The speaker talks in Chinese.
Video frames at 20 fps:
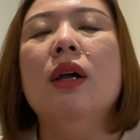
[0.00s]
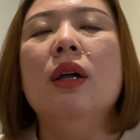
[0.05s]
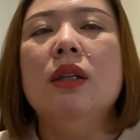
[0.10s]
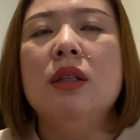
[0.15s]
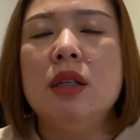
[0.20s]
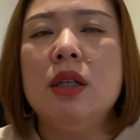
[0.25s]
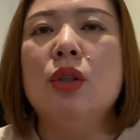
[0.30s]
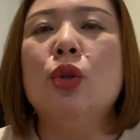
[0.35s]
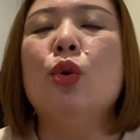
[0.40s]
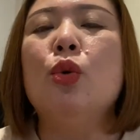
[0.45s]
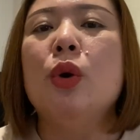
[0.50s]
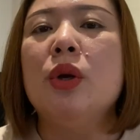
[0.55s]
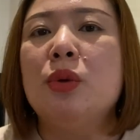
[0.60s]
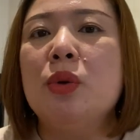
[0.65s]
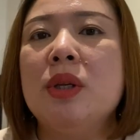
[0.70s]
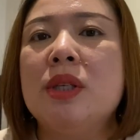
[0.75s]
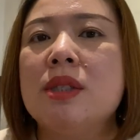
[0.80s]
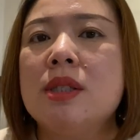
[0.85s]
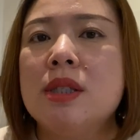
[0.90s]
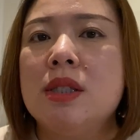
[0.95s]
你都会
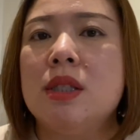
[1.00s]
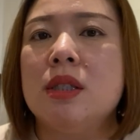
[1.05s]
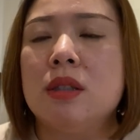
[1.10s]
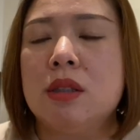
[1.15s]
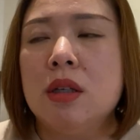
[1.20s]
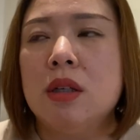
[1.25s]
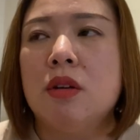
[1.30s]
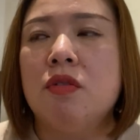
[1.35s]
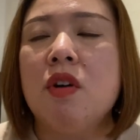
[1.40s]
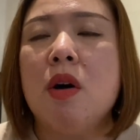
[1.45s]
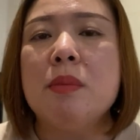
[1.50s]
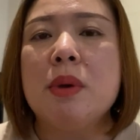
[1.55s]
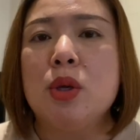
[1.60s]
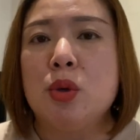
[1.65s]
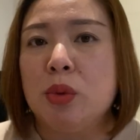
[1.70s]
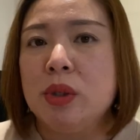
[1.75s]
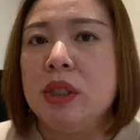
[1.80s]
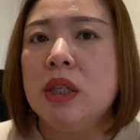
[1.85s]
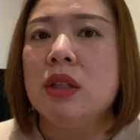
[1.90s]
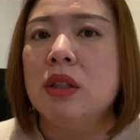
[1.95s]
对自己各个方面
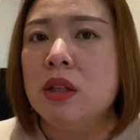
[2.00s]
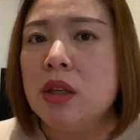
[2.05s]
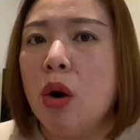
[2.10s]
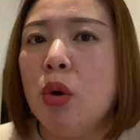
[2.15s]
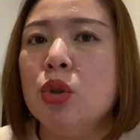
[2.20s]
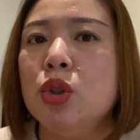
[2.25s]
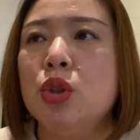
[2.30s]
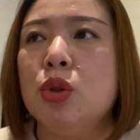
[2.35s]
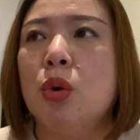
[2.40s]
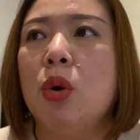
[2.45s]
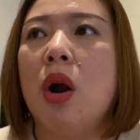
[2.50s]
有一定的要求。